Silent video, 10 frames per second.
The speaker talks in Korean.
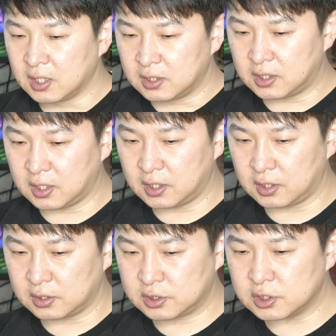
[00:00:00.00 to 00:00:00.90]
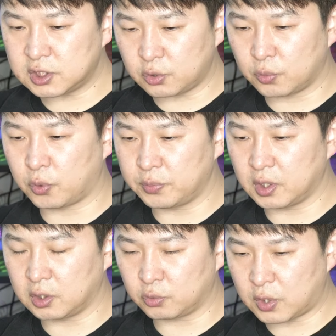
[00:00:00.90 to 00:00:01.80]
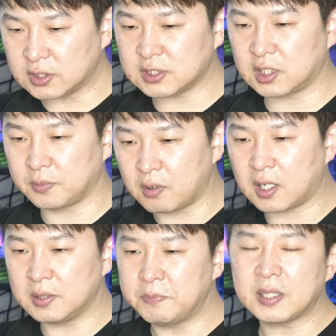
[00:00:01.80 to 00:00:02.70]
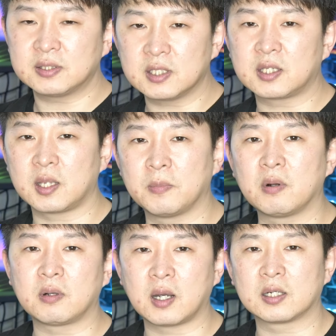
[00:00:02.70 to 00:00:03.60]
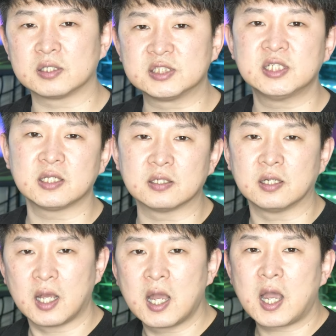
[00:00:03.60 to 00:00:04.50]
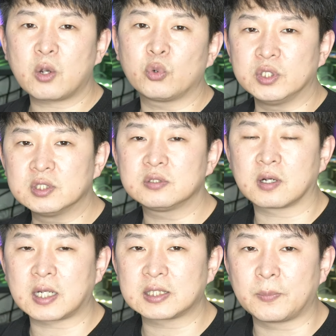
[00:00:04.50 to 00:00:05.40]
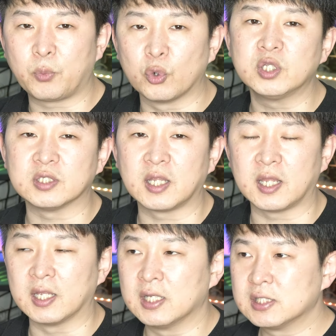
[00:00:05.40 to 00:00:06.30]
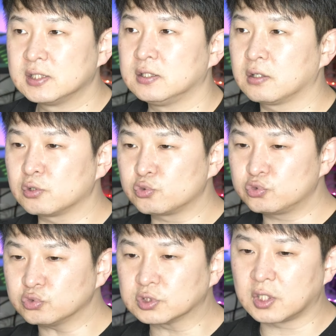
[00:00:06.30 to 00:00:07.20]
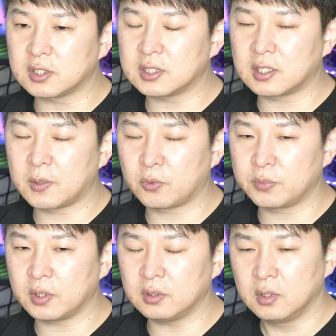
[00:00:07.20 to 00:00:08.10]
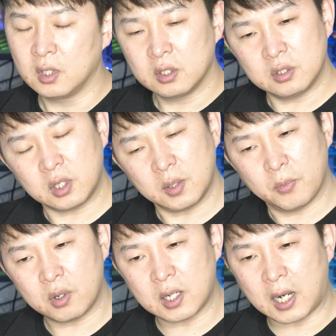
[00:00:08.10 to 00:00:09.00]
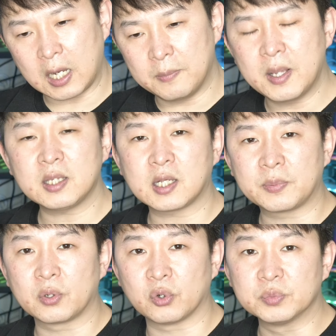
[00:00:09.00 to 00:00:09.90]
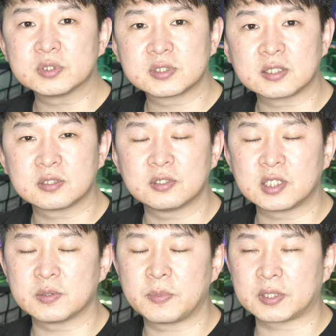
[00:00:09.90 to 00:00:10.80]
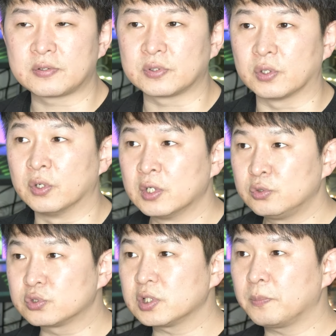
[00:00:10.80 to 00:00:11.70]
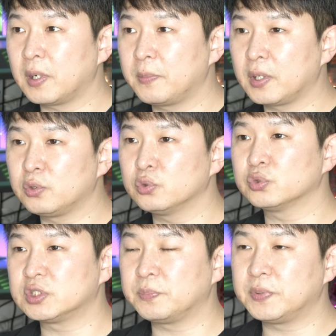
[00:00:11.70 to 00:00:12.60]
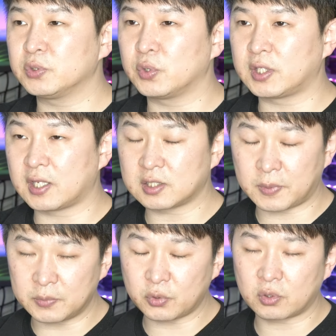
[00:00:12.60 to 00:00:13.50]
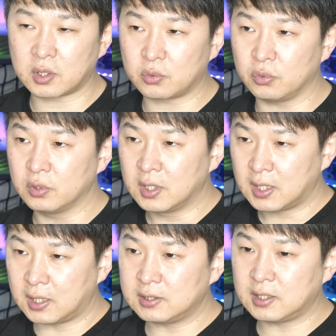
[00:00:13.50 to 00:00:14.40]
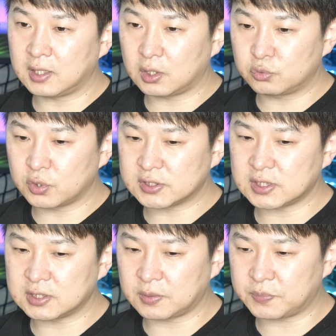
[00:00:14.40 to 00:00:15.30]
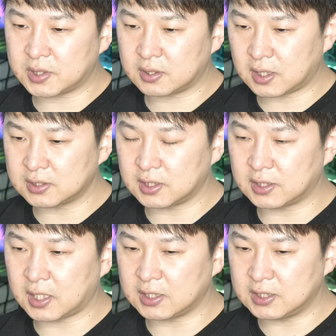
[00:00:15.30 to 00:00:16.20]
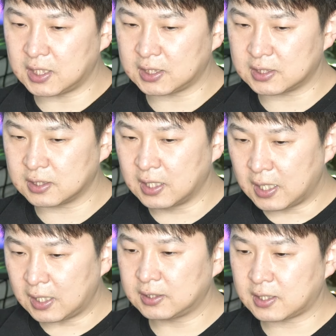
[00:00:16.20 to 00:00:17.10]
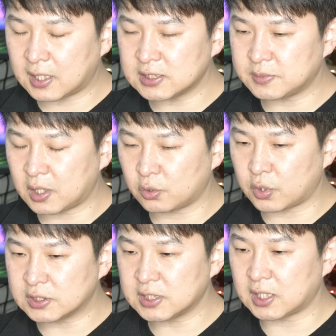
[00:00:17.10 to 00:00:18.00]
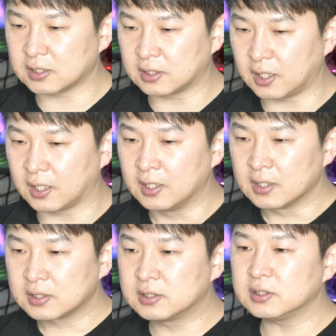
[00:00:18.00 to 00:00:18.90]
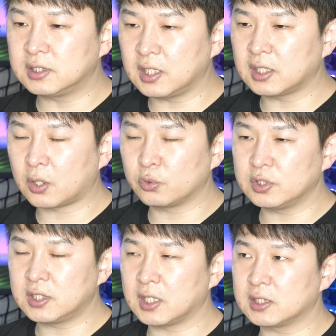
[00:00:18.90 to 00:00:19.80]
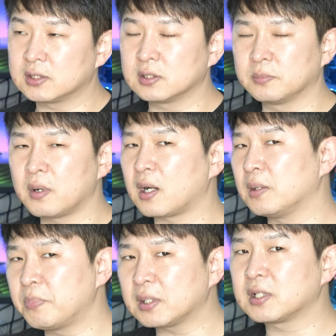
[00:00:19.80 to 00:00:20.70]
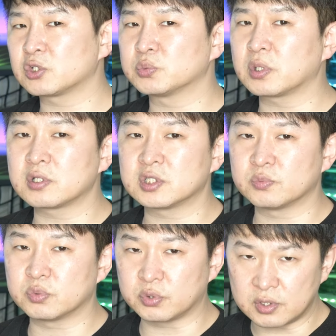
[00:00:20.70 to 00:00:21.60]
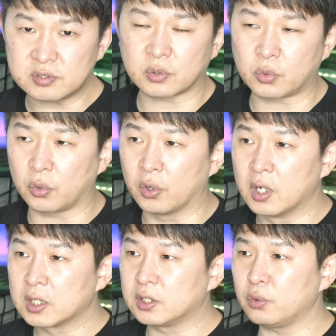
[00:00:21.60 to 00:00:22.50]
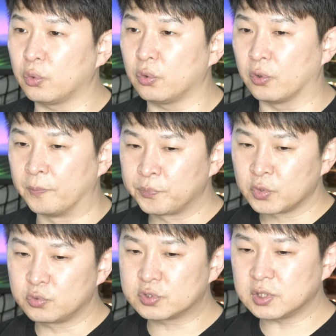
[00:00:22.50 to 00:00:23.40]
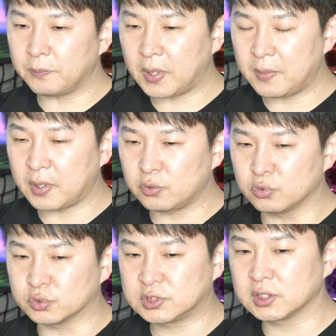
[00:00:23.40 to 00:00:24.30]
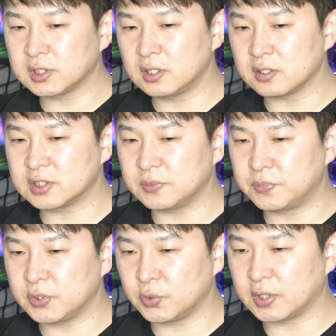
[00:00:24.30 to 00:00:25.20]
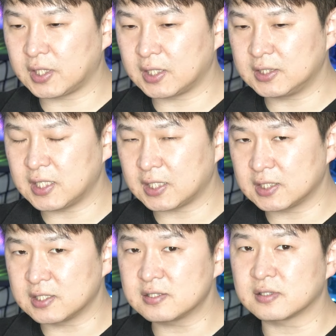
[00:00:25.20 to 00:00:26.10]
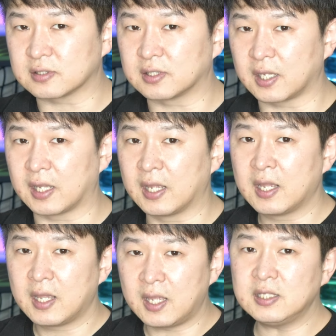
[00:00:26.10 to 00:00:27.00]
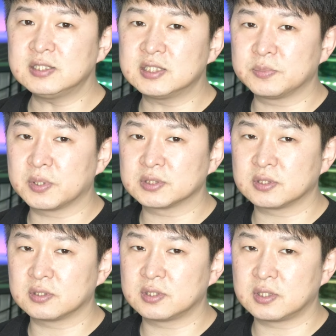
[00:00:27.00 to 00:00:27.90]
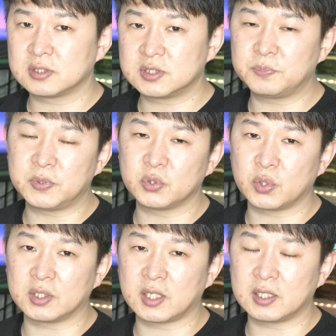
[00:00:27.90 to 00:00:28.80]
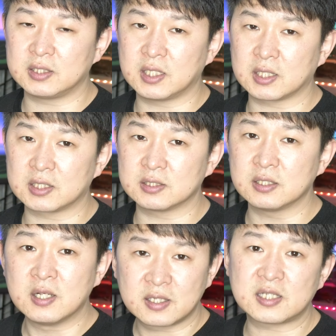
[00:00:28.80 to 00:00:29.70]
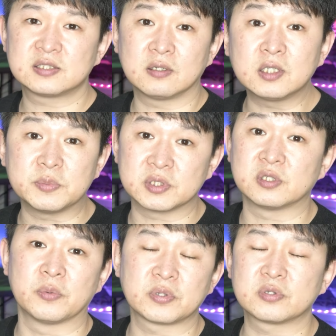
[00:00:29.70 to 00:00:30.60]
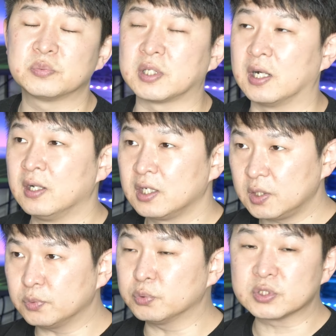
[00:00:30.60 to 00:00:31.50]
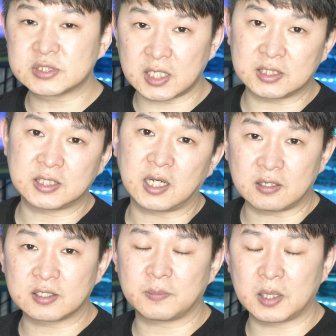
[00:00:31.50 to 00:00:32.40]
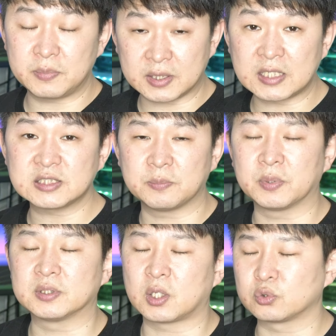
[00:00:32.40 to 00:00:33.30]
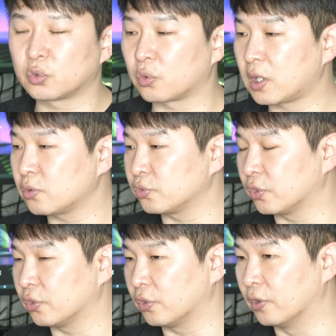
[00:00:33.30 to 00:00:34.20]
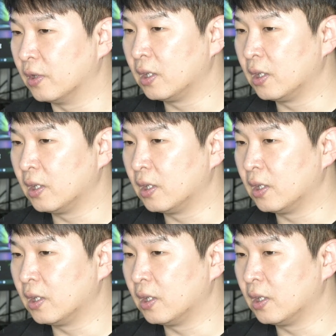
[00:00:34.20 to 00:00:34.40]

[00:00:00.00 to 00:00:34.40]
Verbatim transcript: 이게 실제로 보면 굉장히 뭔가 임팩트 있게 뭔가를 진행을 하고 있는 것 같아 보이는데 이거를 쭉 정리를 해보면 이게 뭔가 알맹이가 별로 없는 듯한 그런 느낌을 받았어요. 6800U CPU에 대해서 발표를 하고 RDNA2 내장 그래픽 카드에 대한 이야기를 할 때까지만 해도 괜찮았는데 그 뒤에 나온 이야기들은 뭔가 임팩트가 좀 떨어지는 부분이 있었고 그리고 6800U 저전력 CPU에 대한 이야기는 있었는데 H버전 GPU에 대한 이야기는 사실 언급이 전혀 없었습니다. 이 부분은 제가 이따가 영상 말미에 다시 한번 다루도록 하고요.